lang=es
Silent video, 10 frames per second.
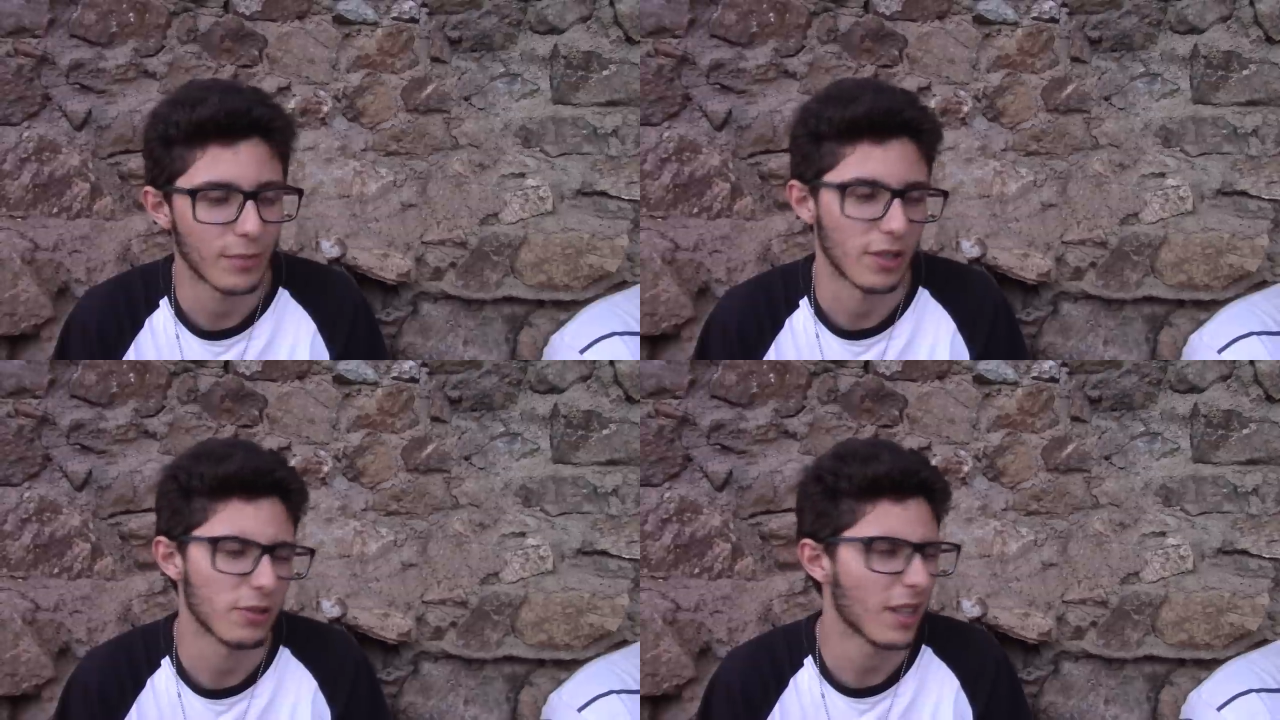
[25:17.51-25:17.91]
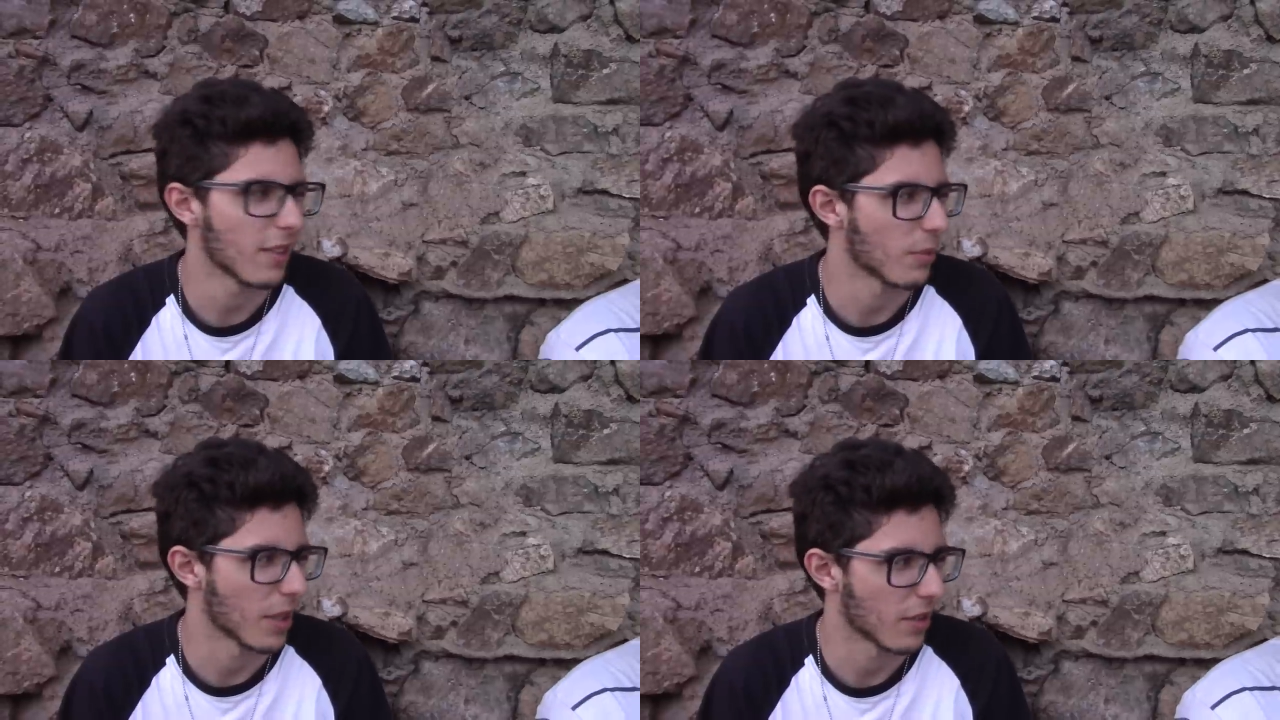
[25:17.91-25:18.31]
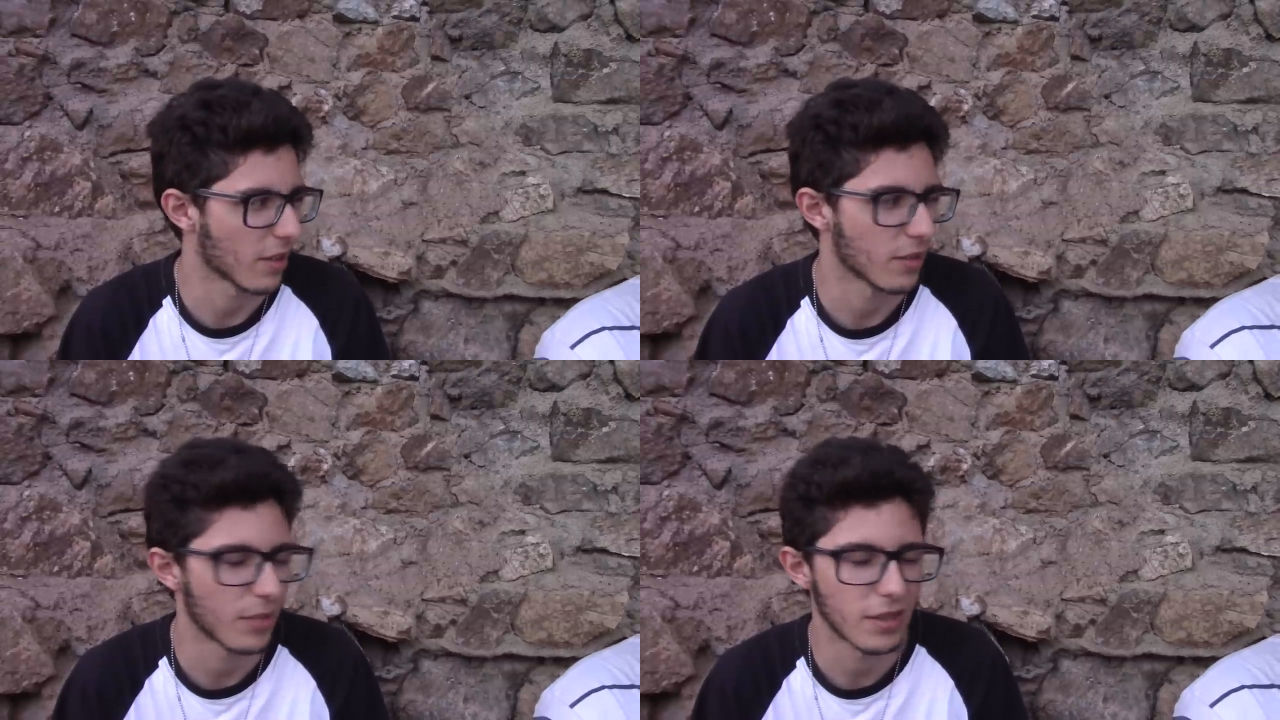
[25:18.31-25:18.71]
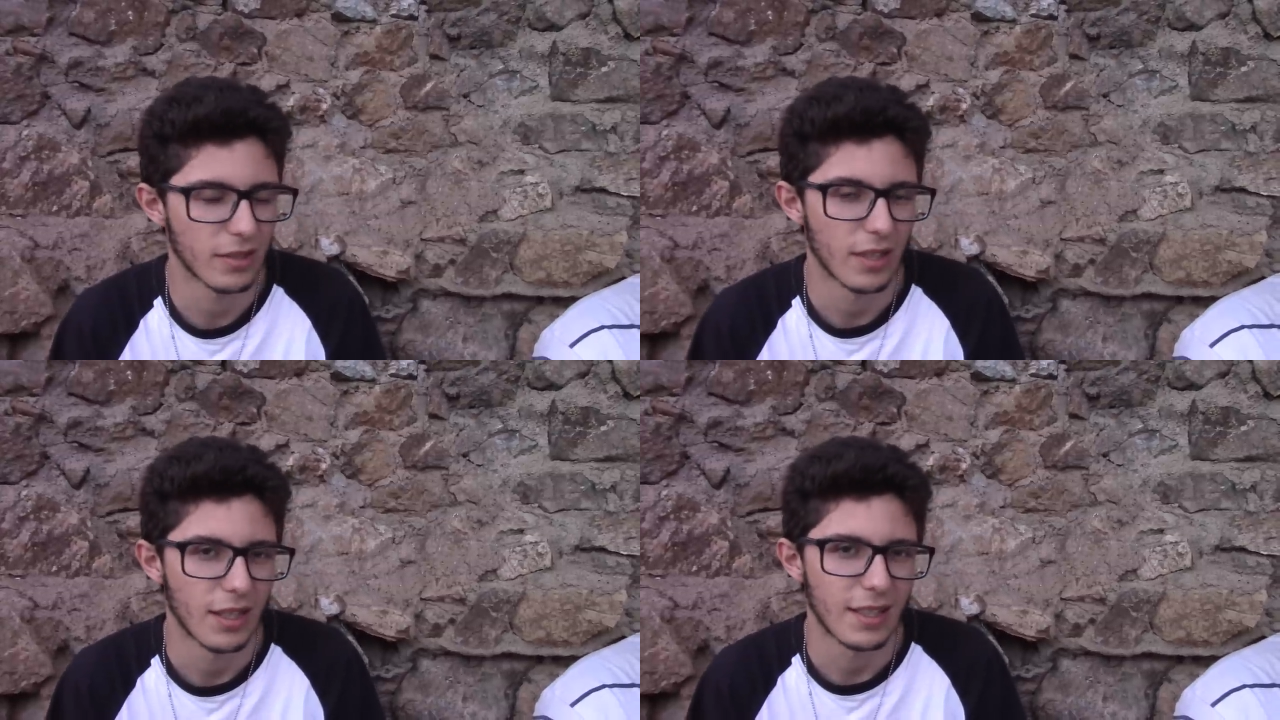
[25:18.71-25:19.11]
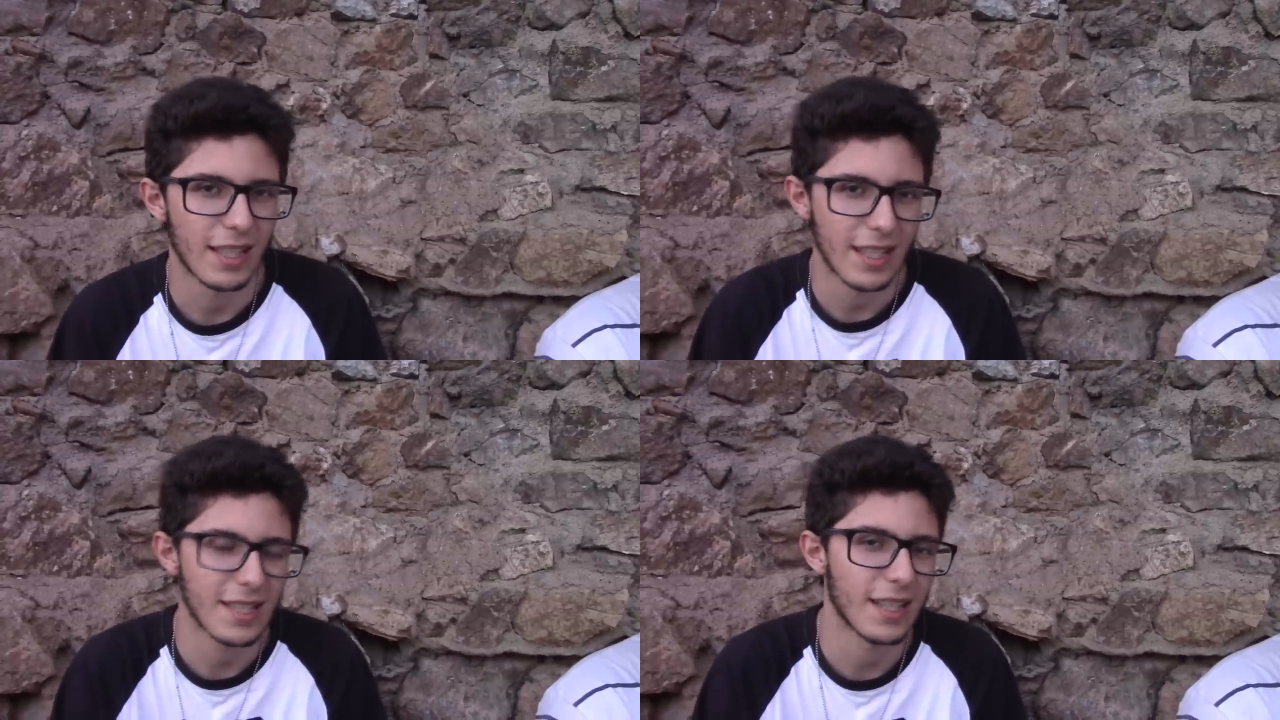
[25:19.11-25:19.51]
bueno, educado a lo mejor no, pero
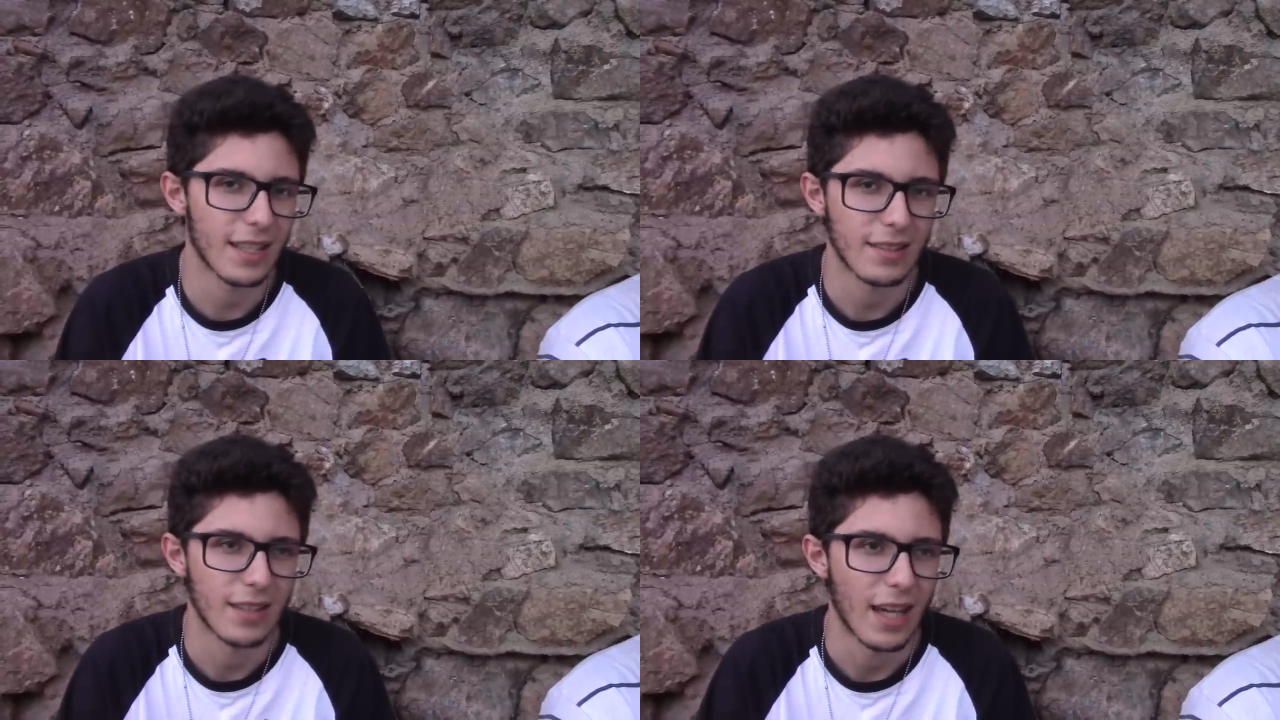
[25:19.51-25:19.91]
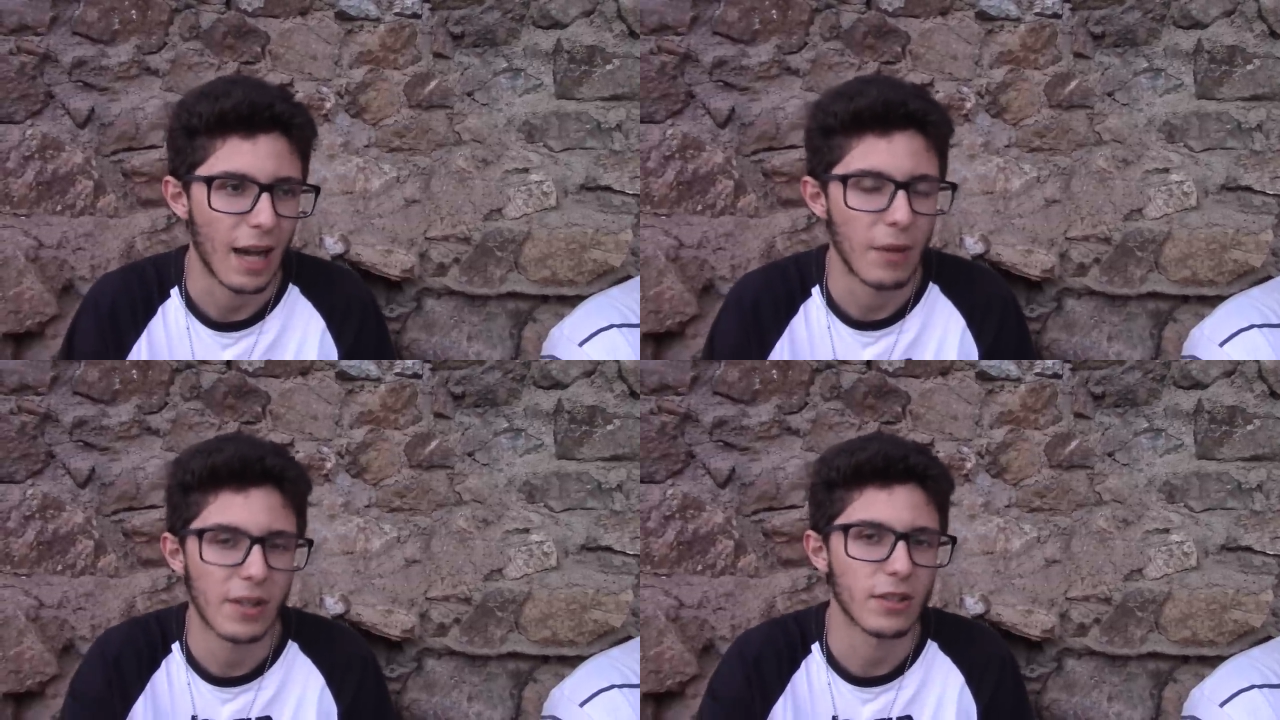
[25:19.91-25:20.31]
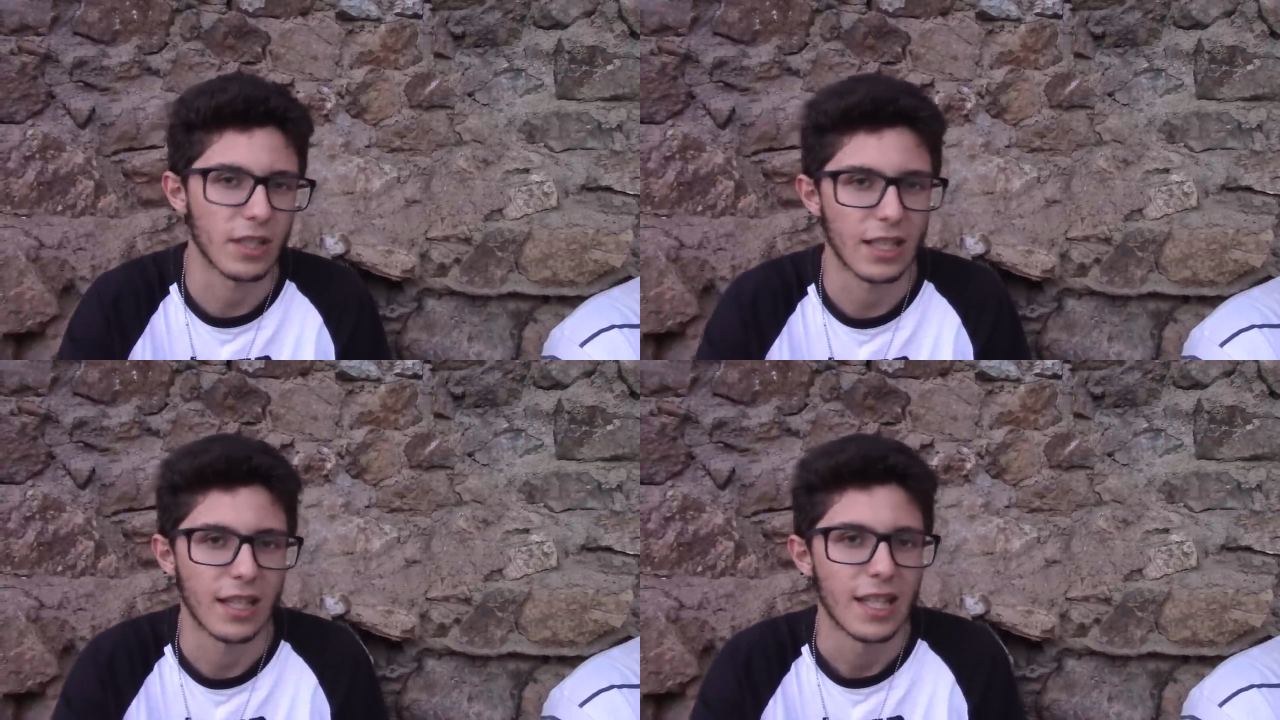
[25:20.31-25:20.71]
intenta ser amable con ella.